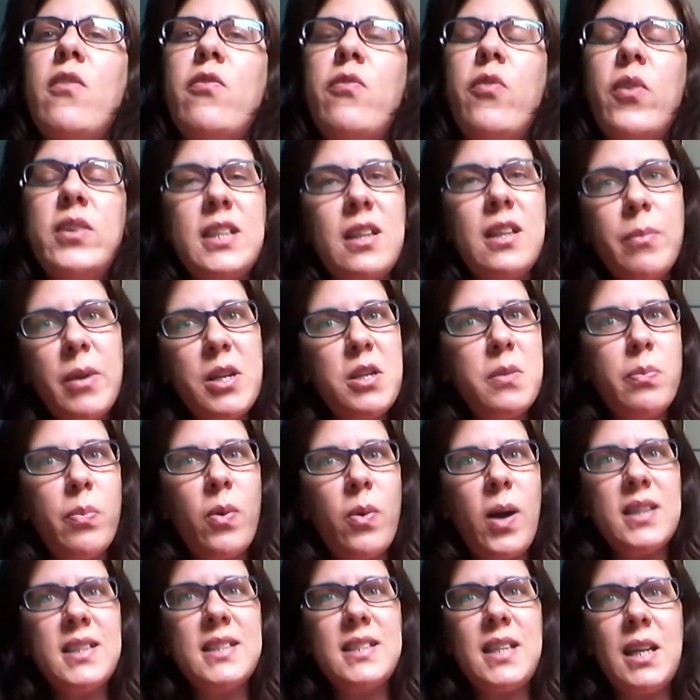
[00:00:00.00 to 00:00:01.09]
foi exatamente por
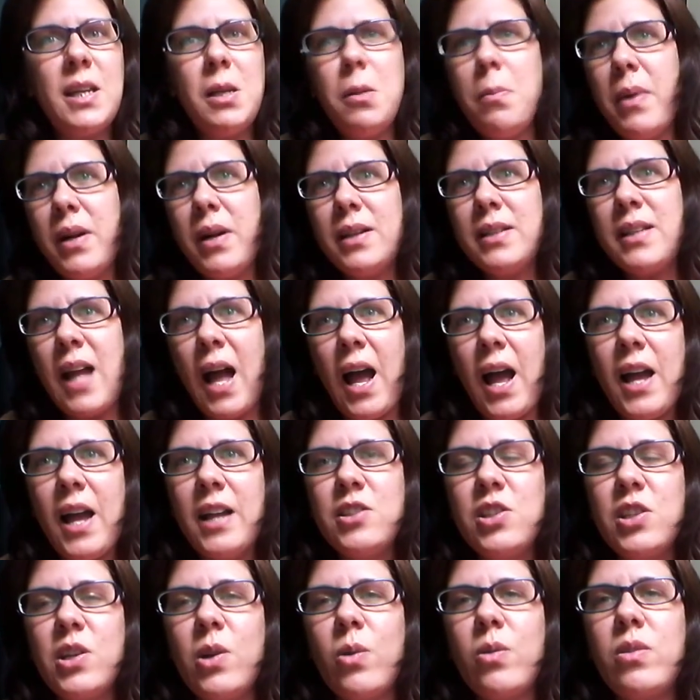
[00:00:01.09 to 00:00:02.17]
causa dessa
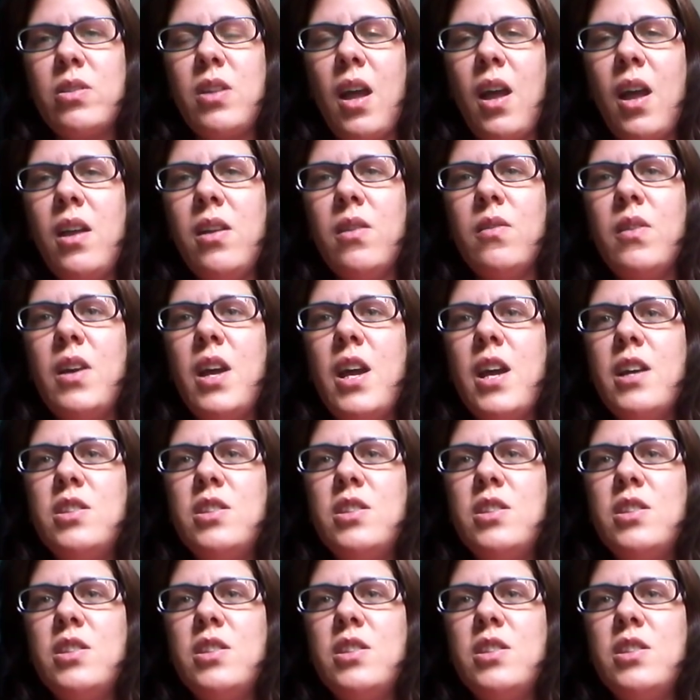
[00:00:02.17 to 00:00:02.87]
liberdade que eu tenho